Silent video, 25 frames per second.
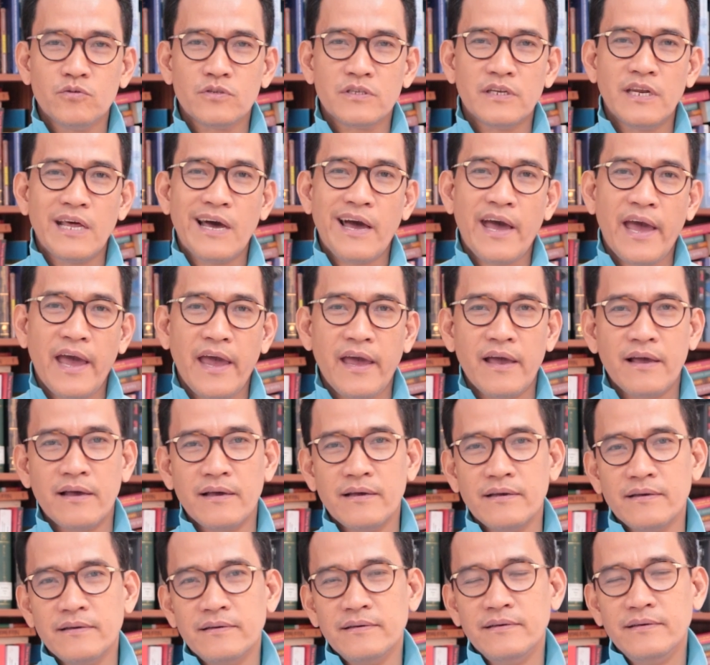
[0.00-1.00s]
itu sedang
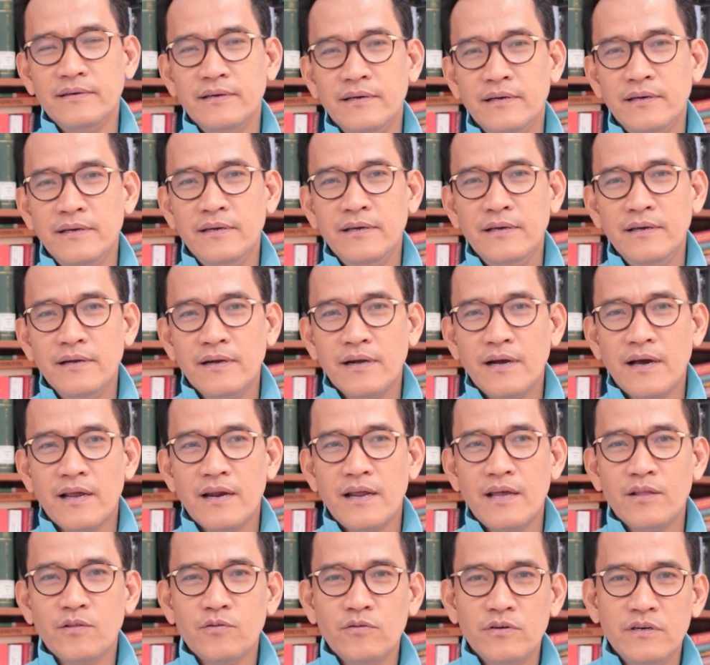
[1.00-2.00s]
hang
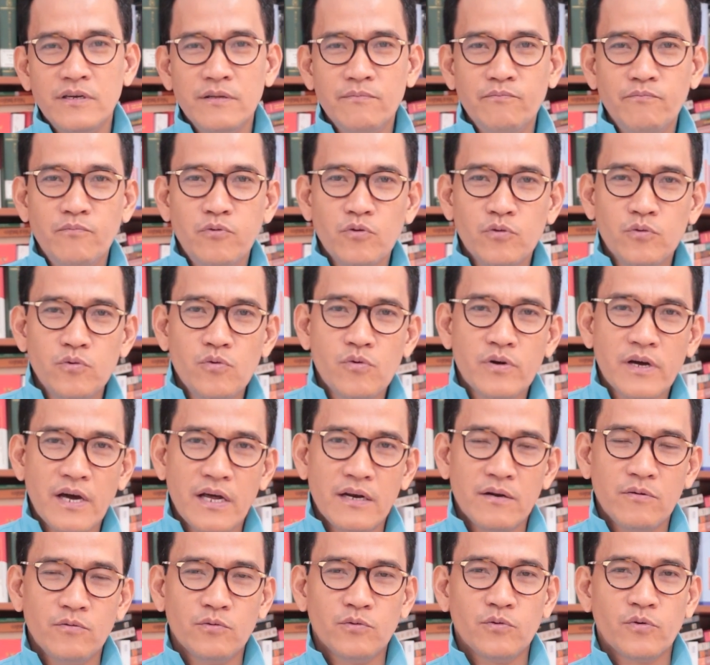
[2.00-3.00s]
karena itu
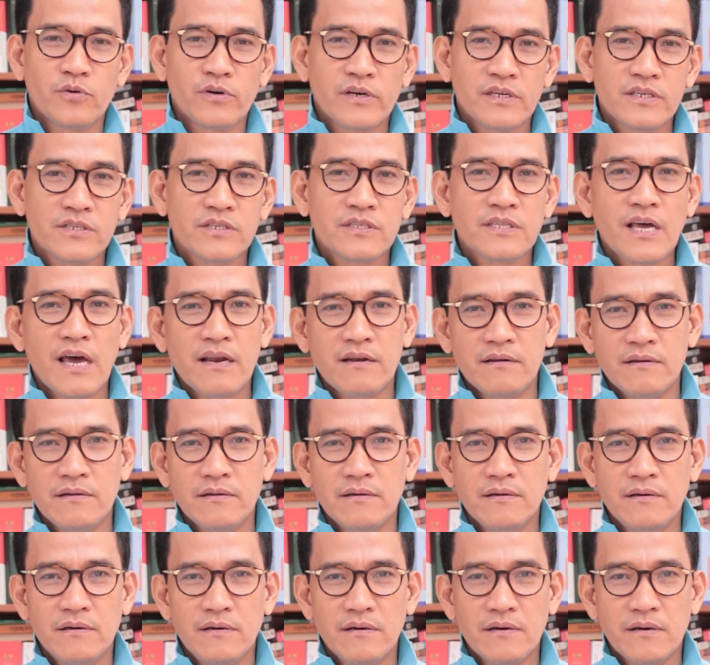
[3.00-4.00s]
dibutuhkan untuk
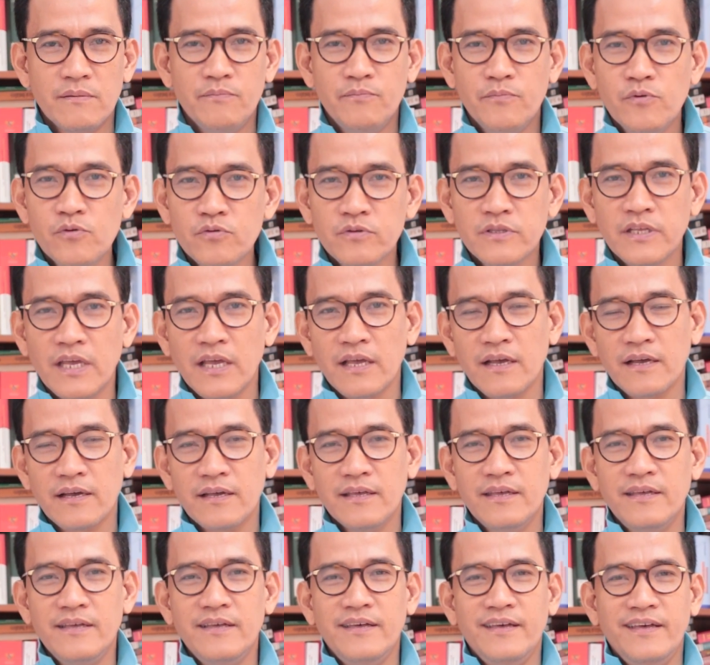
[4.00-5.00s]
restart,
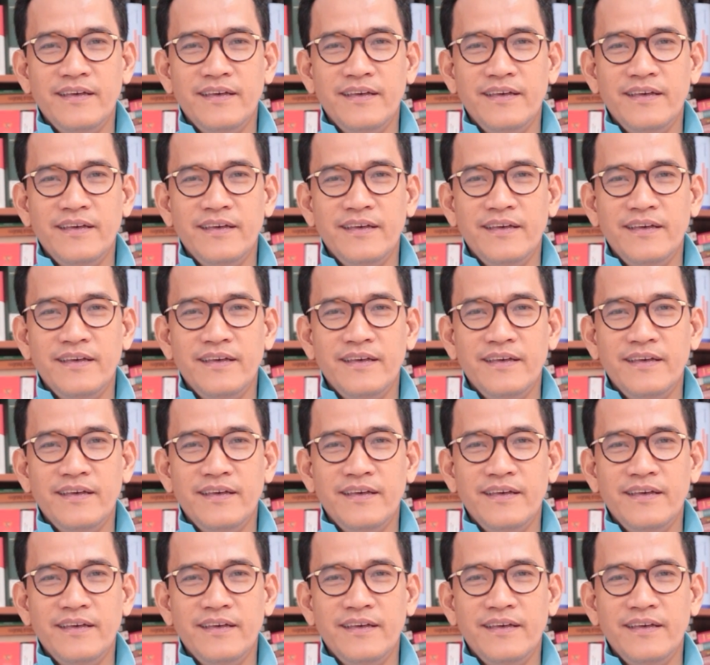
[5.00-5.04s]
rebooting.